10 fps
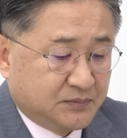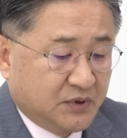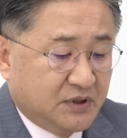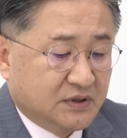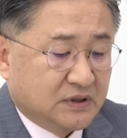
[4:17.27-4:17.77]

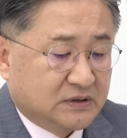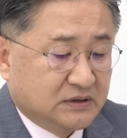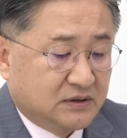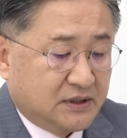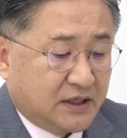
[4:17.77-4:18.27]
뭐 이런
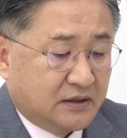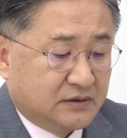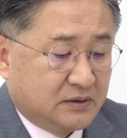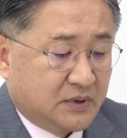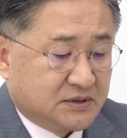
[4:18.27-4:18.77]
것들을
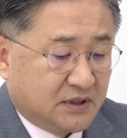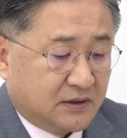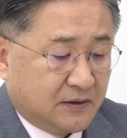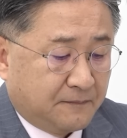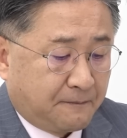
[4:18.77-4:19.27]
예를
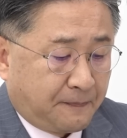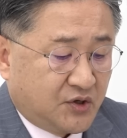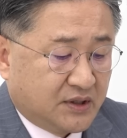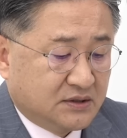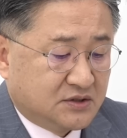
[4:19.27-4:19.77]
들면서
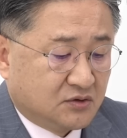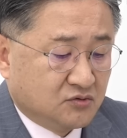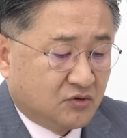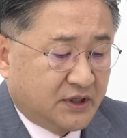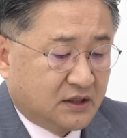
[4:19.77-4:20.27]
최근
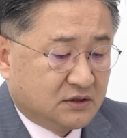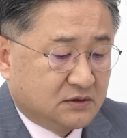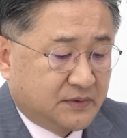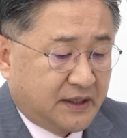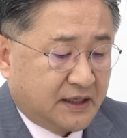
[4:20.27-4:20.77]
정권의
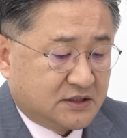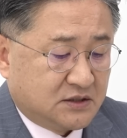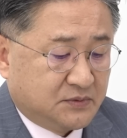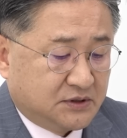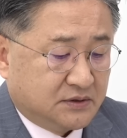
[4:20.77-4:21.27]
흐름의
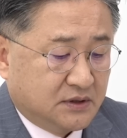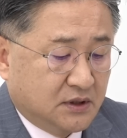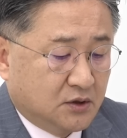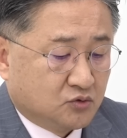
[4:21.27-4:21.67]
핵심은